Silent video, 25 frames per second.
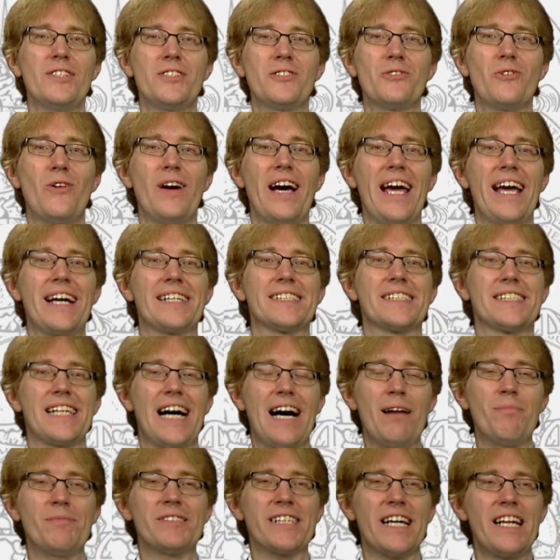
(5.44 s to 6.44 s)
zur
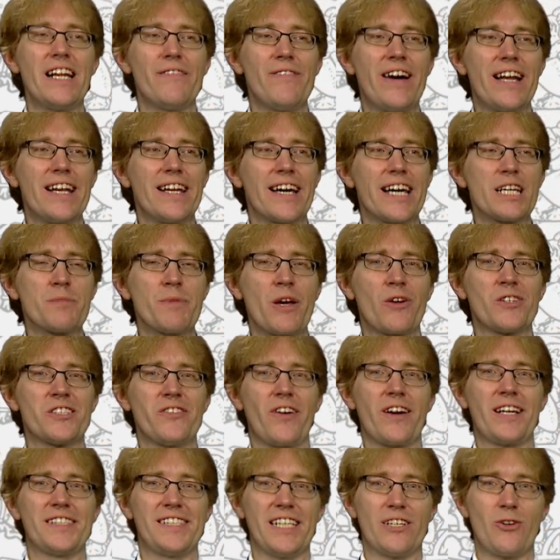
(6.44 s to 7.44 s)
examensrelevanten Rechtsprechung in
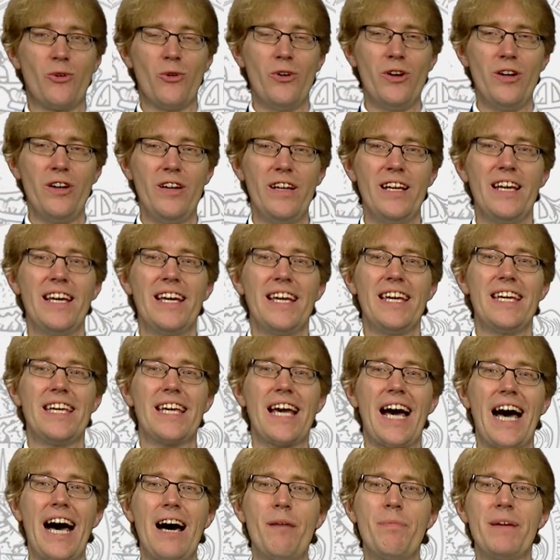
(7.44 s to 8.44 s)
200 Sekunden.
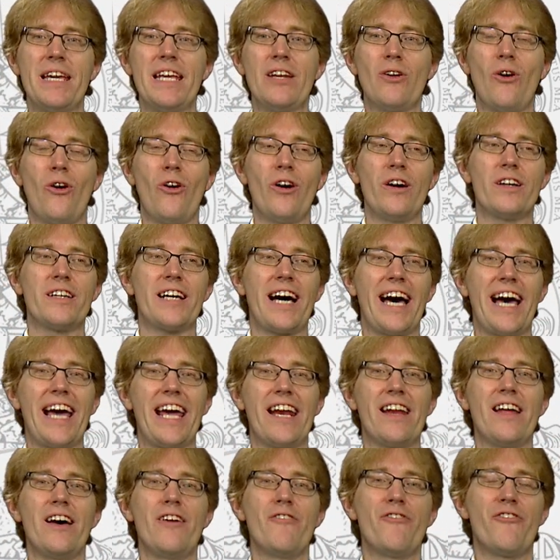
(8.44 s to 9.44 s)
Ich habe Ihnen heute
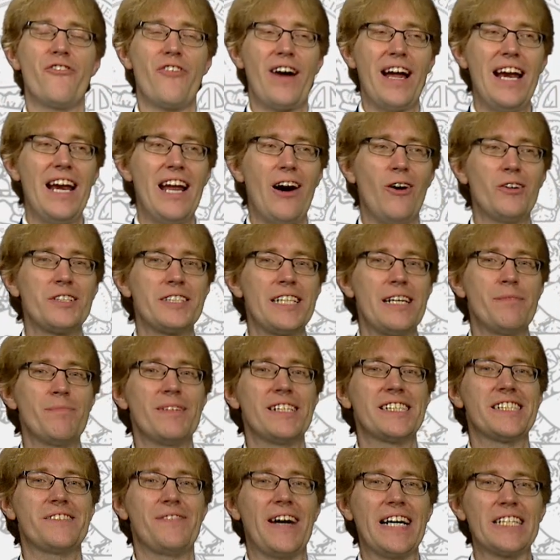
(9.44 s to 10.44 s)
einen Fall aus
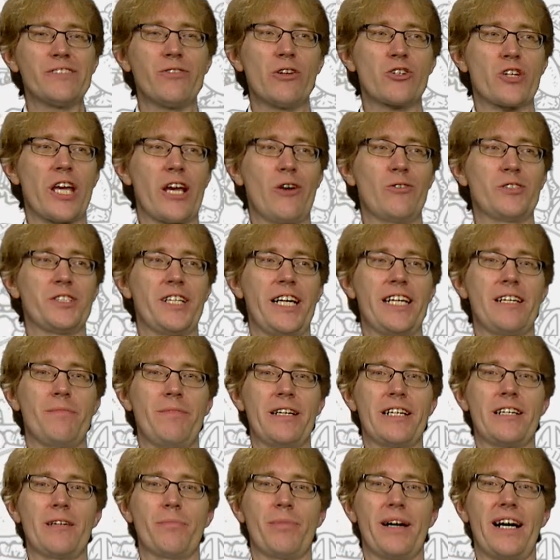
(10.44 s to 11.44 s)
dem Zwangsvollstreckungsrecht
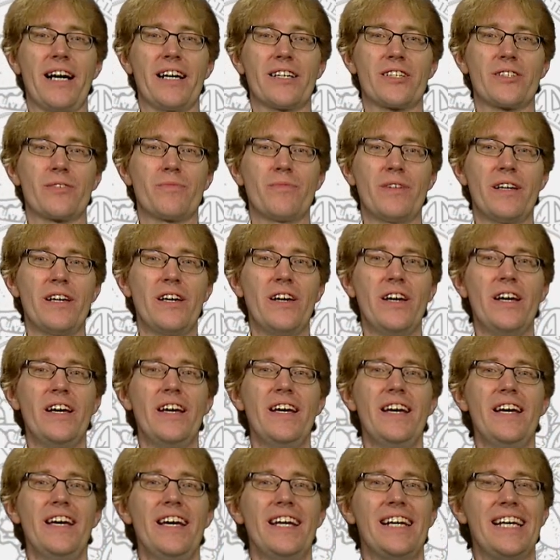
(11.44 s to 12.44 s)
mitgebracht.
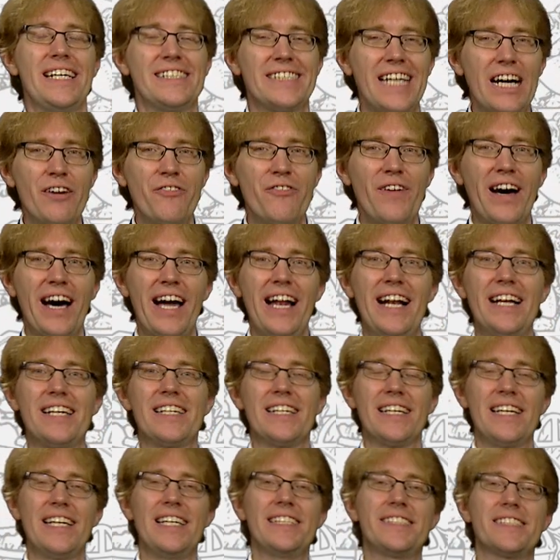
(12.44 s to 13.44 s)
Der Sachverhalt
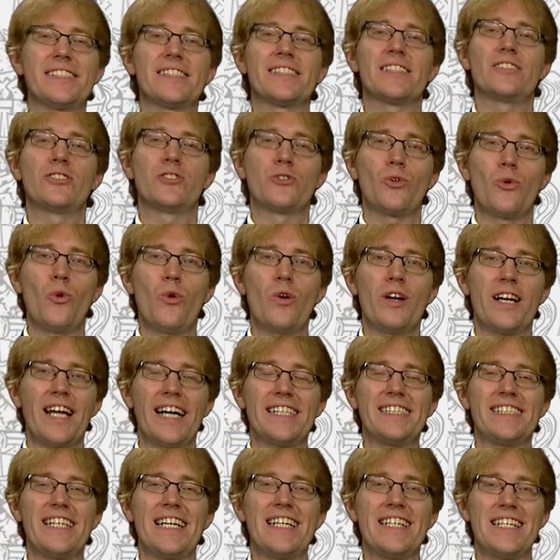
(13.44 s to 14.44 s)
ist so,
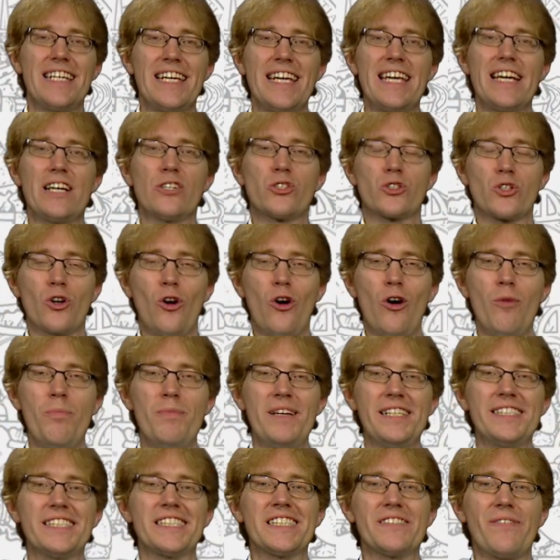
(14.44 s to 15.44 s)
dass der T gestorben
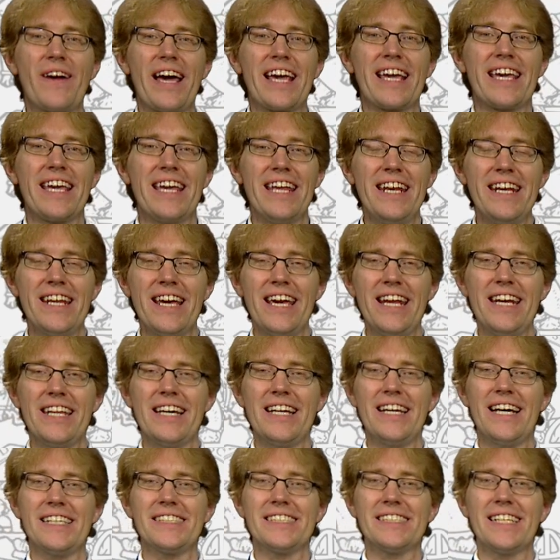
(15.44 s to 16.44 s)
ist, zwei Kinder
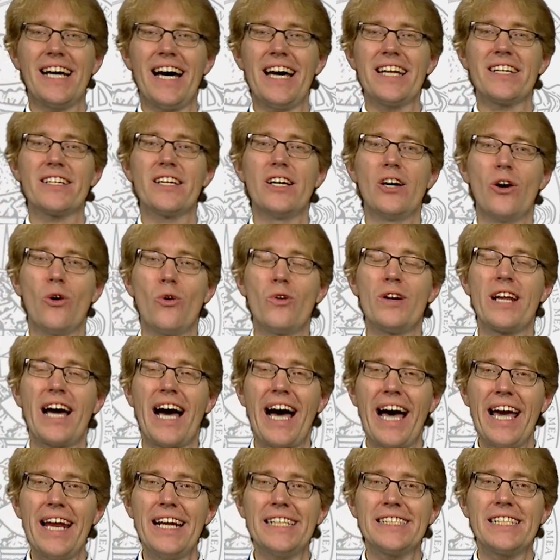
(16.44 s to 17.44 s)
hinterlassen hat und
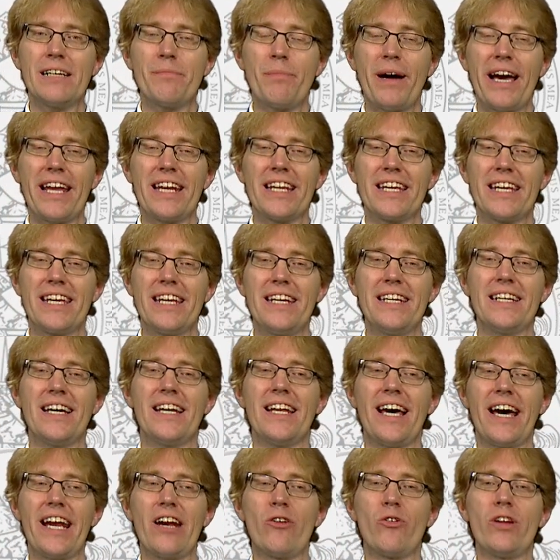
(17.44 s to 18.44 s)
eines der beiden Kinder
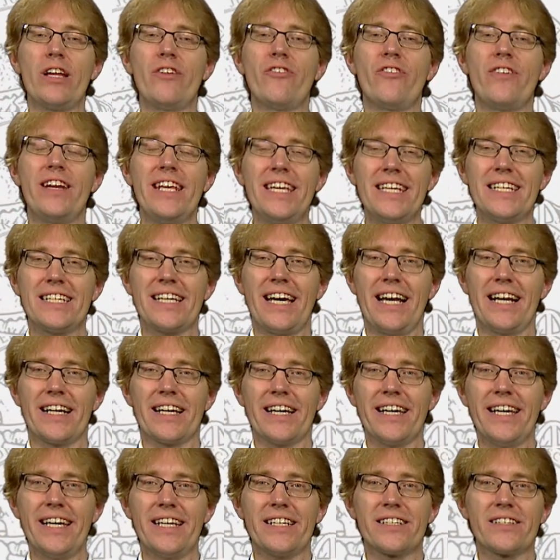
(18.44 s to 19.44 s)
leider nur den Pflichtteil
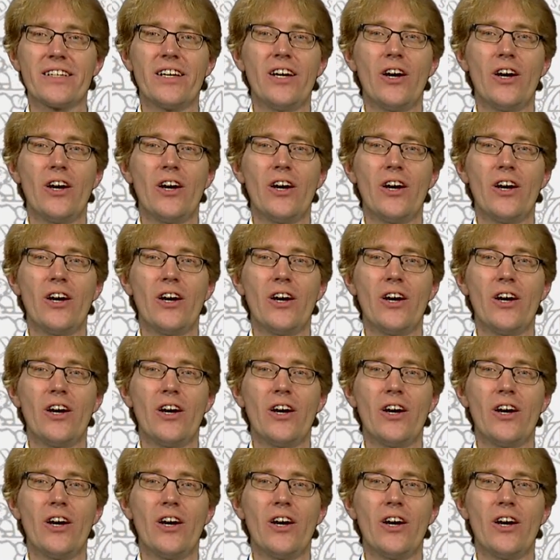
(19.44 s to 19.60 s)
kriegt